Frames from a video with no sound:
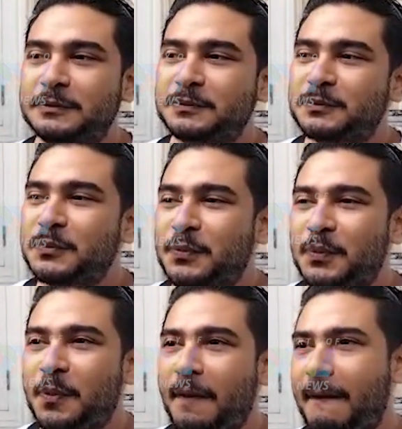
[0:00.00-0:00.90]
peran
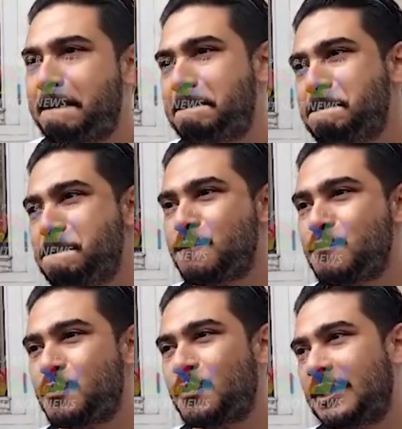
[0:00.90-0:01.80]
hmm,
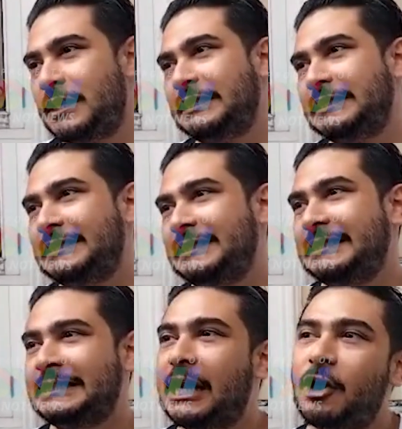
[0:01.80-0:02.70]

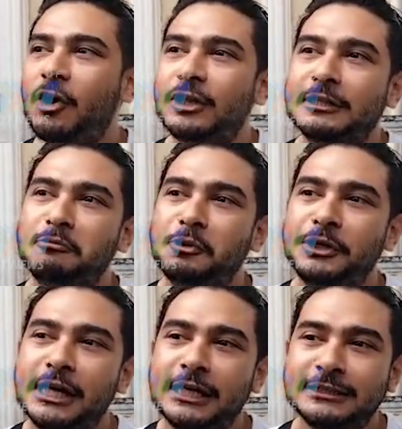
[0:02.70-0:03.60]
ya kalau ketemu
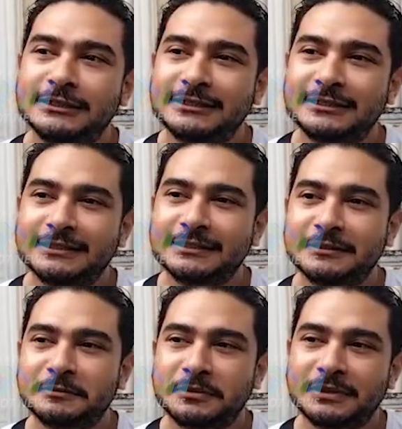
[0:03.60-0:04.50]
yang
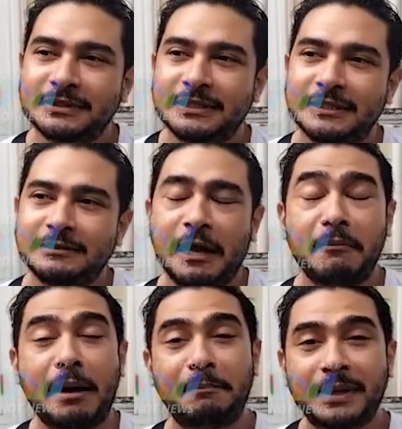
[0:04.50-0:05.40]
ke yang
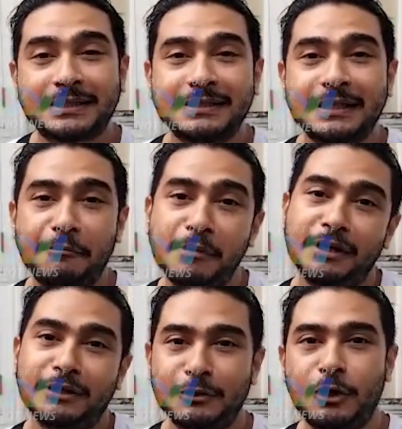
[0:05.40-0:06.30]
baper sih emang
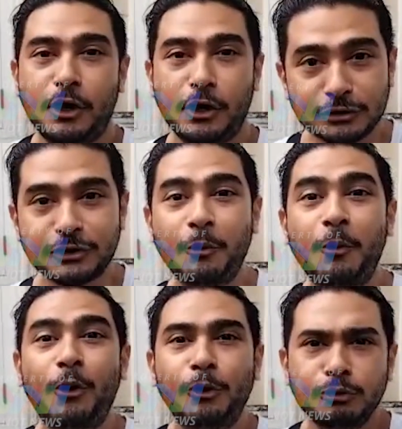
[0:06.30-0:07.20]
kadang saya
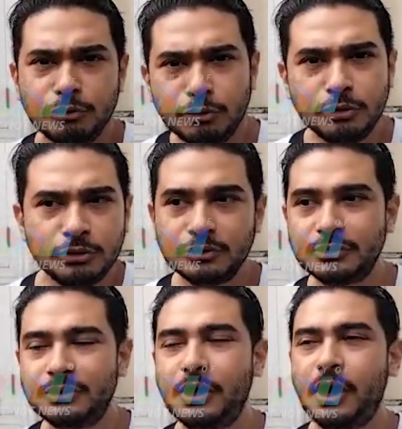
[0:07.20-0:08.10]
ini
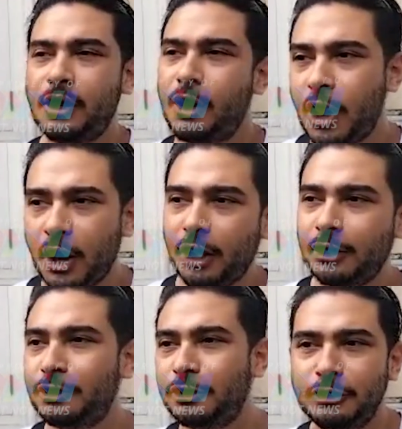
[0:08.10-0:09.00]
enggak yang galak
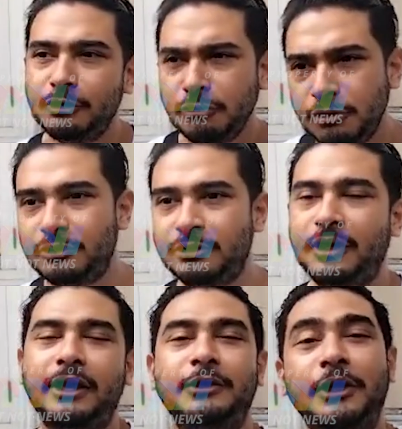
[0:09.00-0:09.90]
nih ini
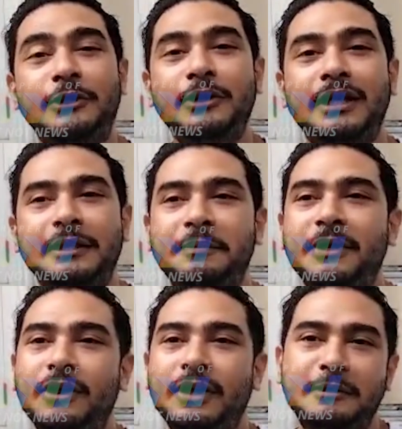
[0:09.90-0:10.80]
kayak gitu gitulah tapi
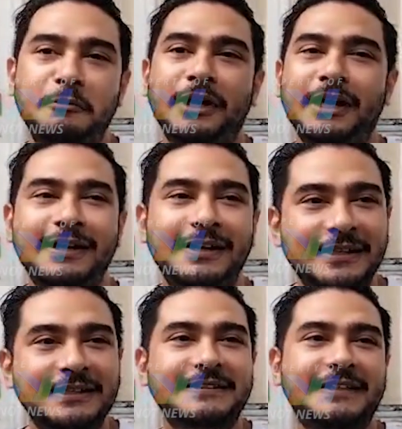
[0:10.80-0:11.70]
kalau ketemu yang
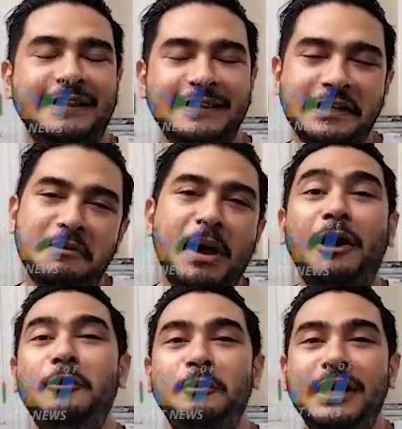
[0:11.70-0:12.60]
santai ya
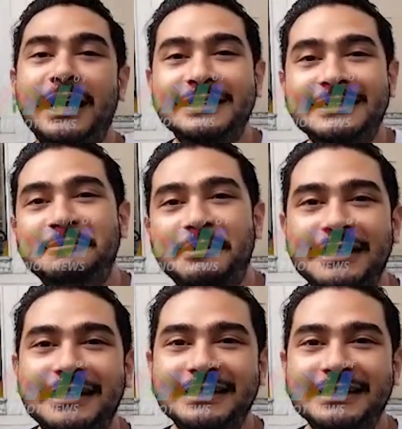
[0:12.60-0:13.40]
maklumin aja sih pada